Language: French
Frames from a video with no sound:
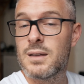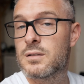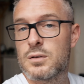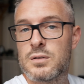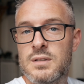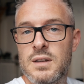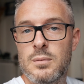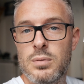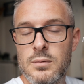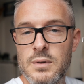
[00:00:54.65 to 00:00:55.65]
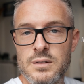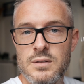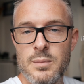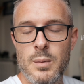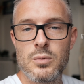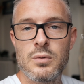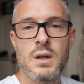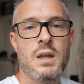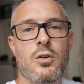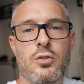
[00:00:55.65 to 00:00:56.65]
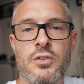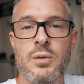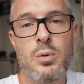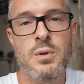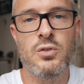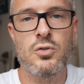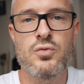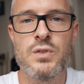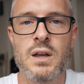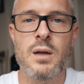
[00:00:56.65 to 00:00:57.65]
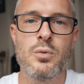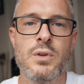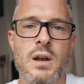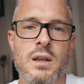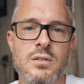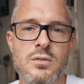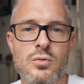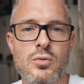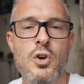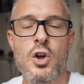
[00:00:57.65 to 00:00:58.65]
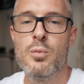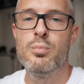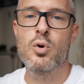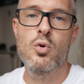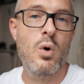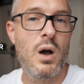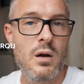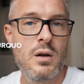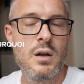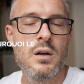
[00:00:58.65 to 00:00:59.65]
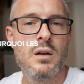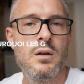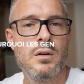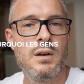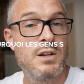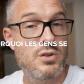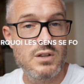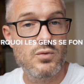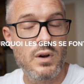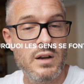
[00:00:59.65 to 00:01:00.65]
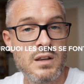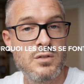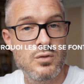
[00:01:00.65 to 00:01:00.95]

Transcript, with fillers: Est-ce que c'est bon Est-ce que c'est pas bon euh, Dans un premier temps, je voudrais répondre à la question pourquoi euh, les gens qui se font craquer